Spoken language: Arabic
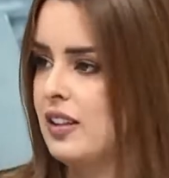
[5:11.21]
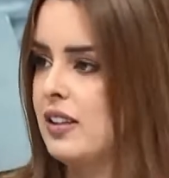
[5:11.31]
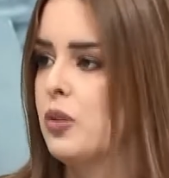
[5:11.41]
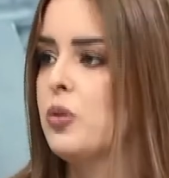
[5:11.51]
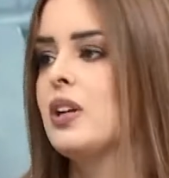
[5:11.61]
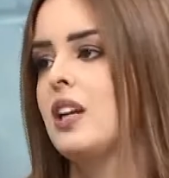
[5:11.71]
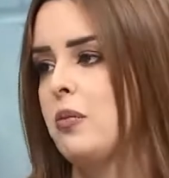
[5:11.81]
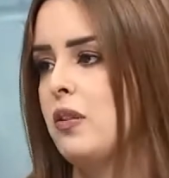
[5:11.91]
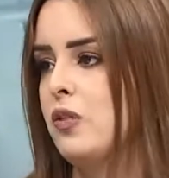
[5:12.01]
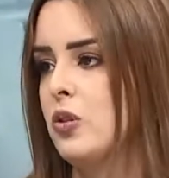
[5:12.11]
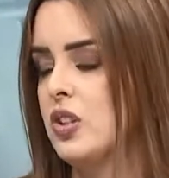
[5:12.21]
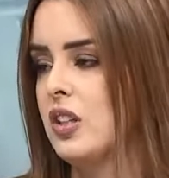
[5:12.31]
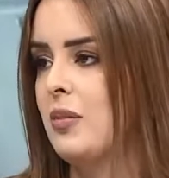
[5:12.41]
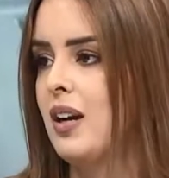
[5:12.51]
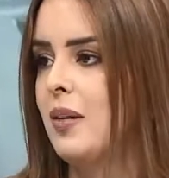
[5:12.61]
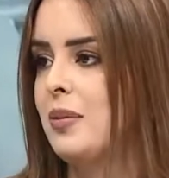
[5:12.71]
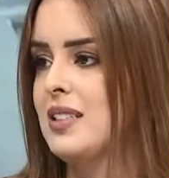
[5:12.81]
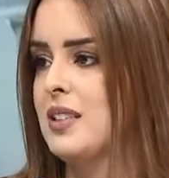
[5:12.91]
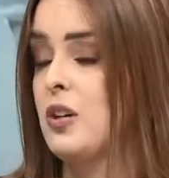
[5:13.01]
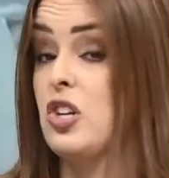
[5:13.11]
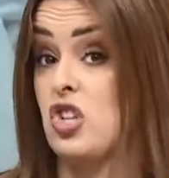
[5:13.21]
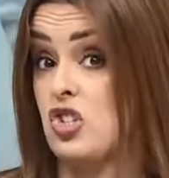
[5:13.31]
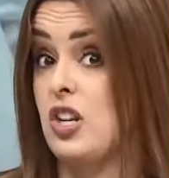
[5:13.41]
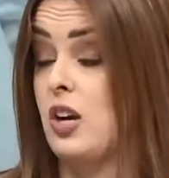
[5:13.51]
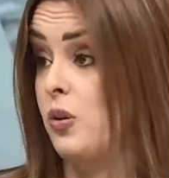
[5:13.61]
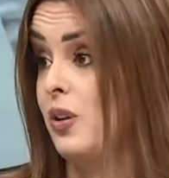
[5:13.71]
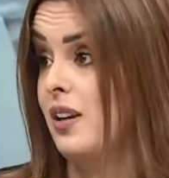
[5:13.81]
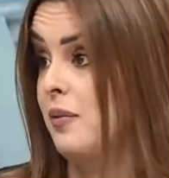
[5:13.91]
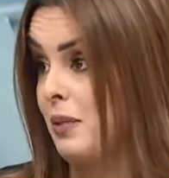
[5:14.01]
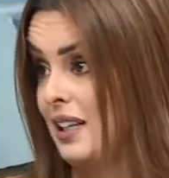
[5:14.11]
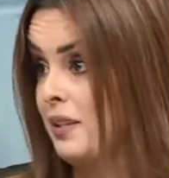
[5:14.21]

ضروري نعمل فحوصات ما قبل الزواج، اشياء اخرى ممكن